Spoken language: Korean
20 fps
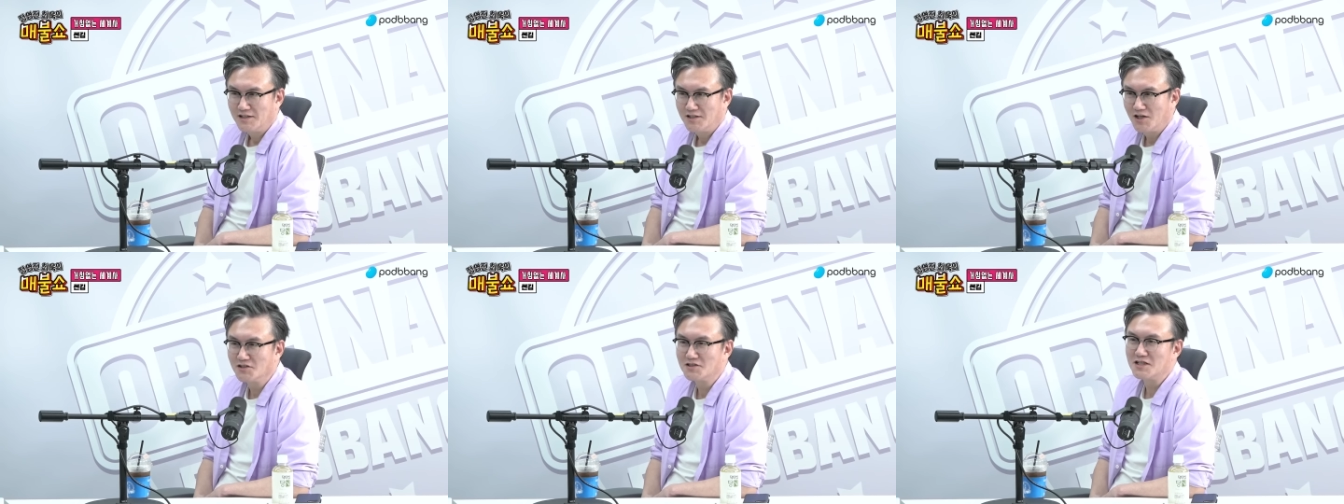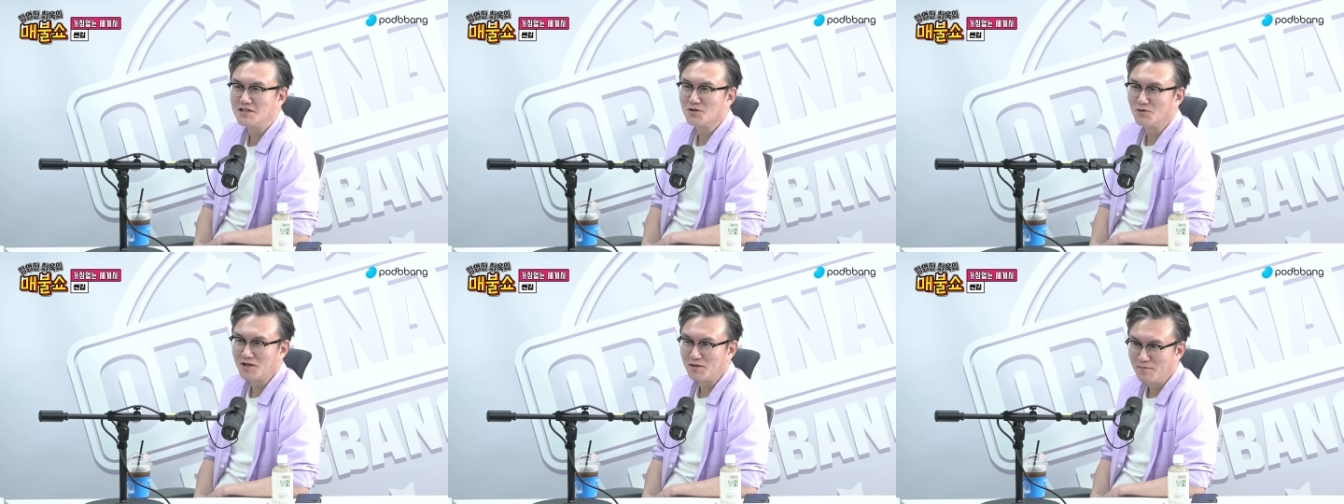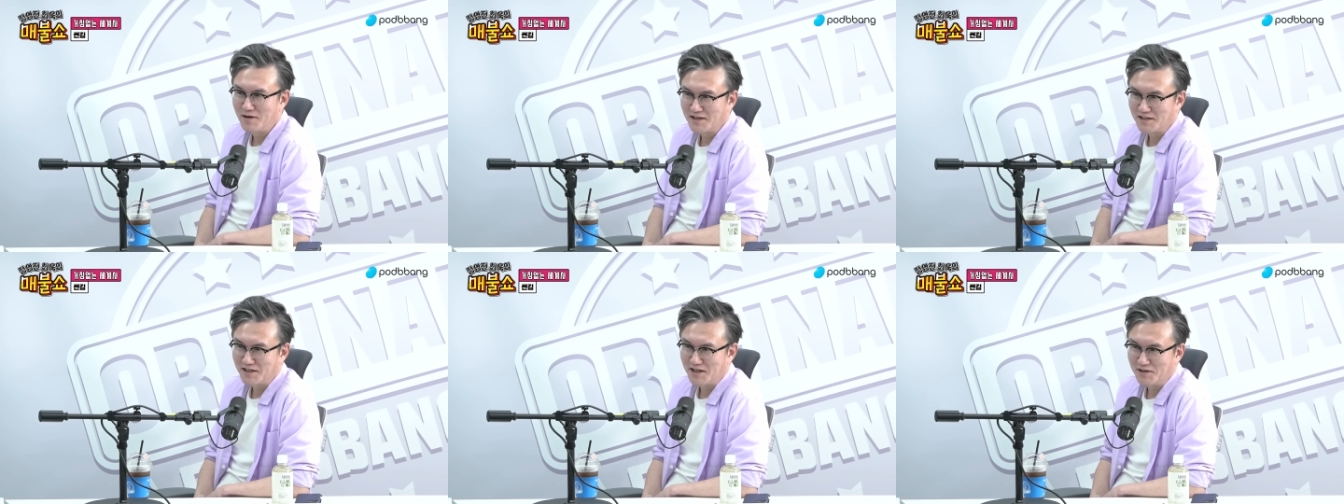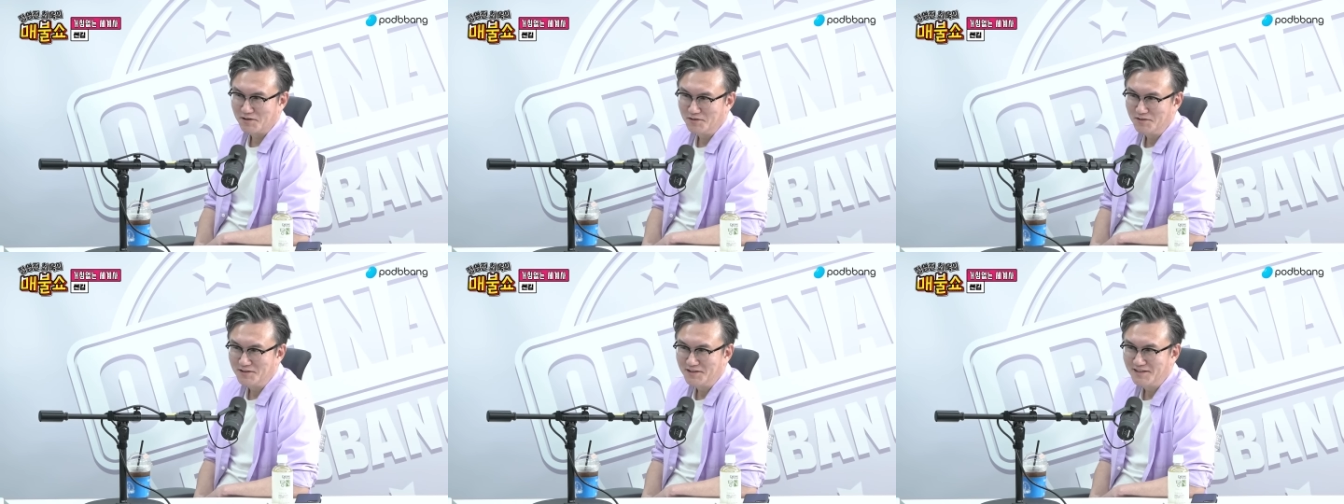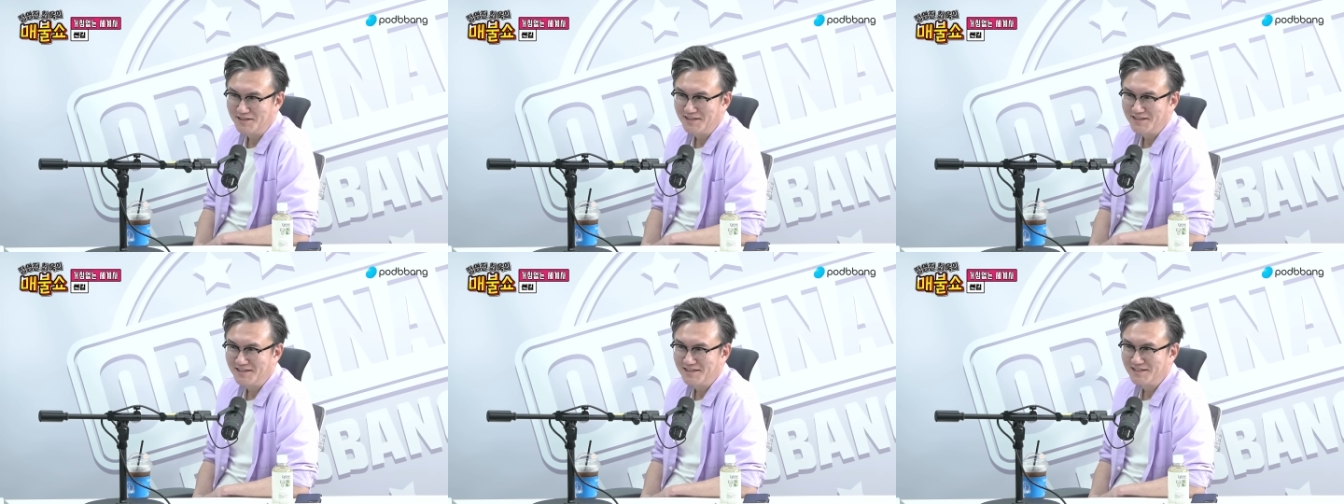형진 씨 오랜만이네요
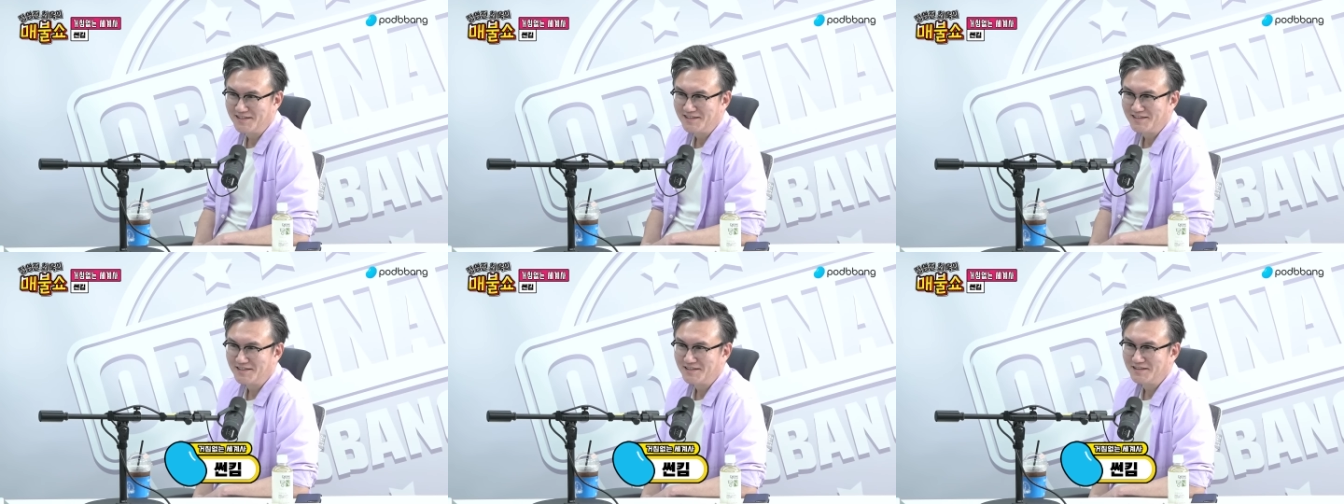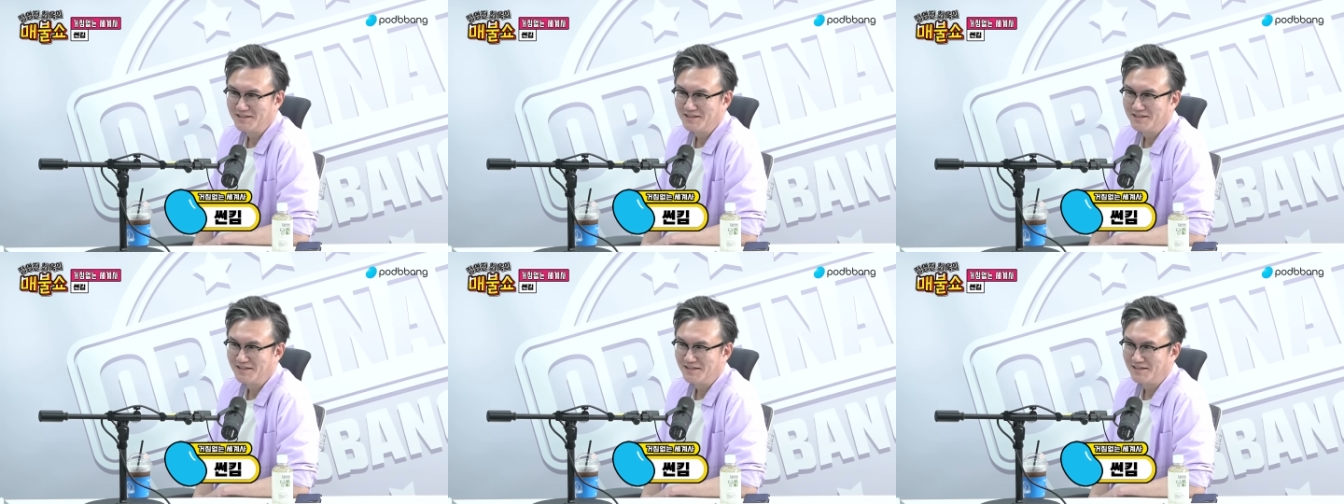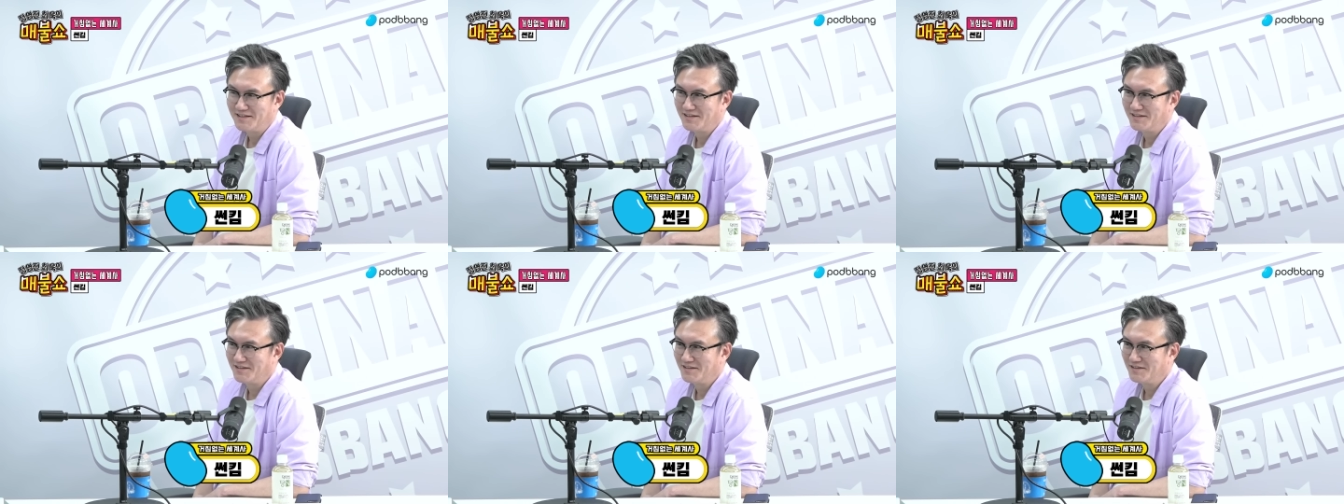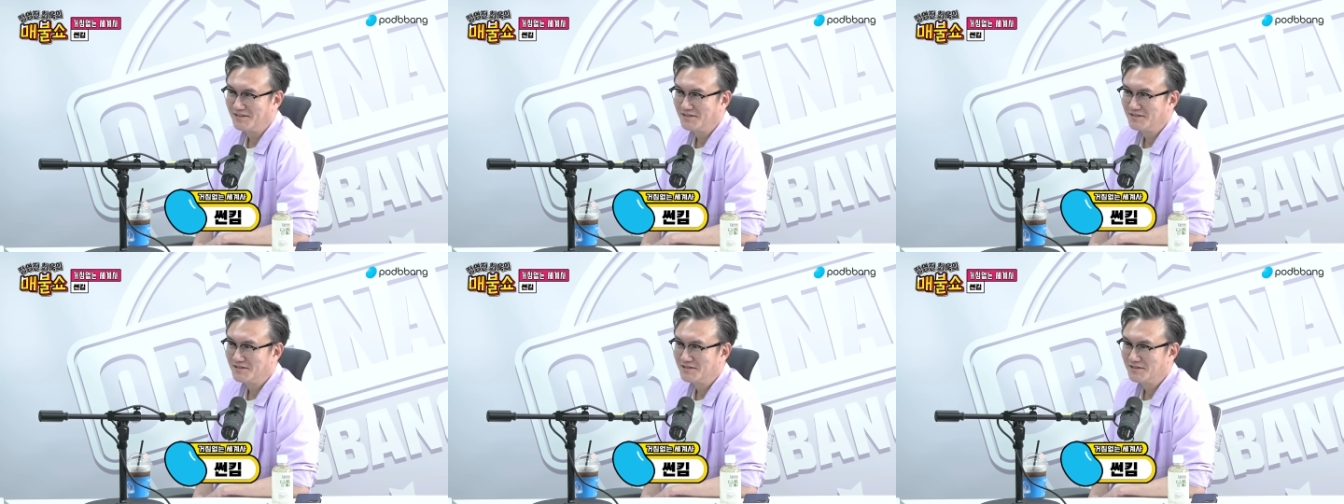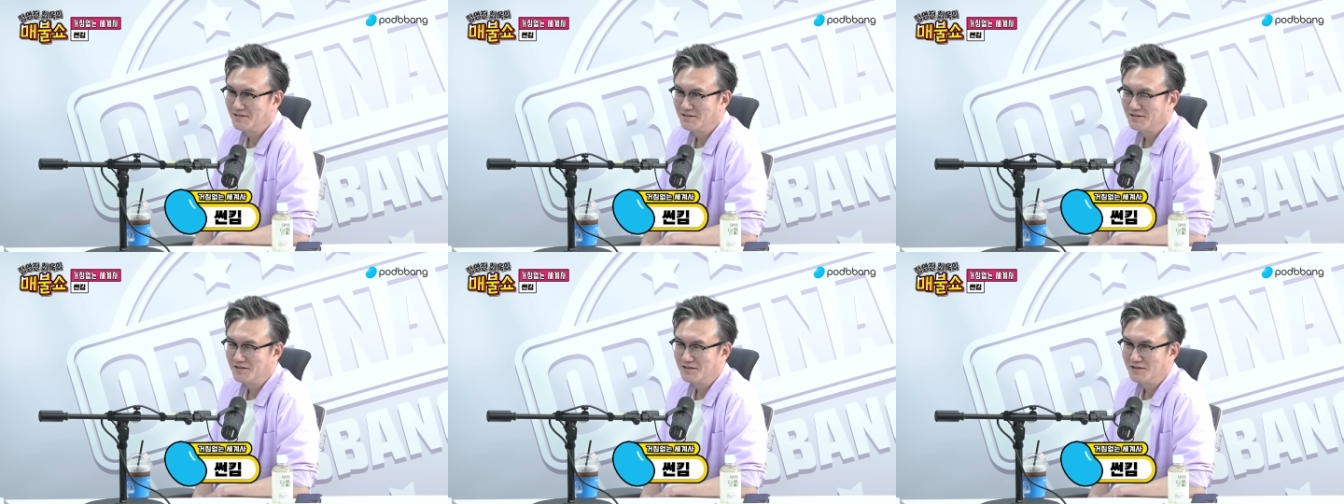아 반갑습니다 예
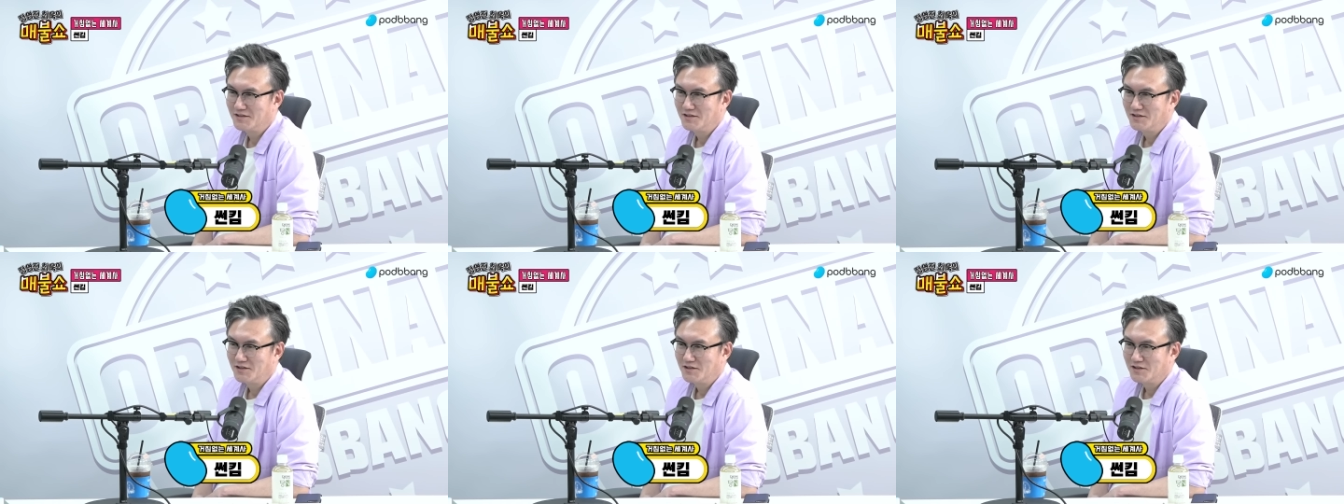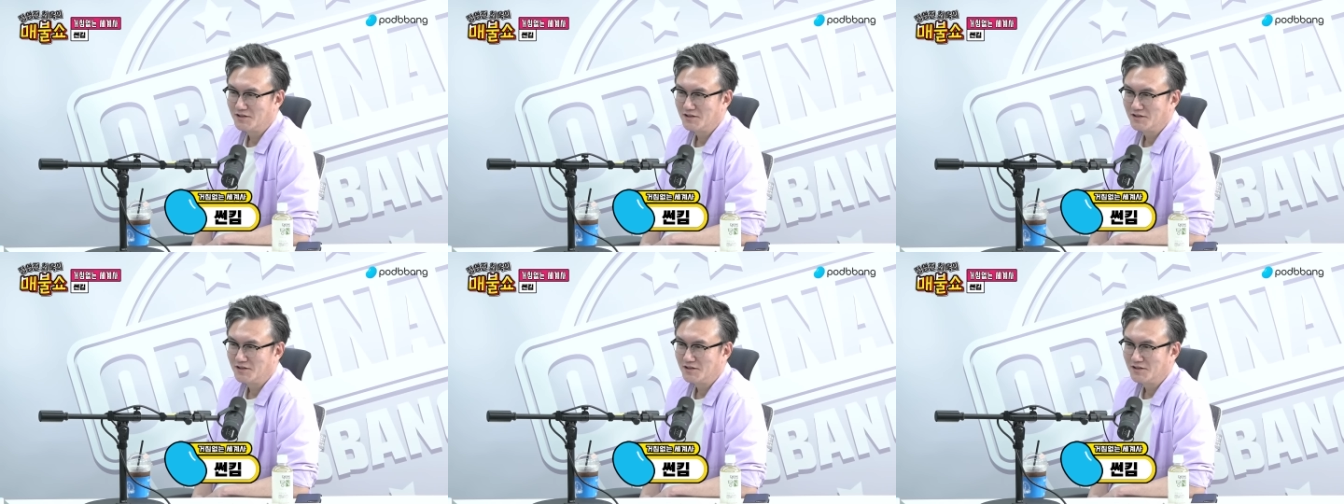오랜만에 뵙네요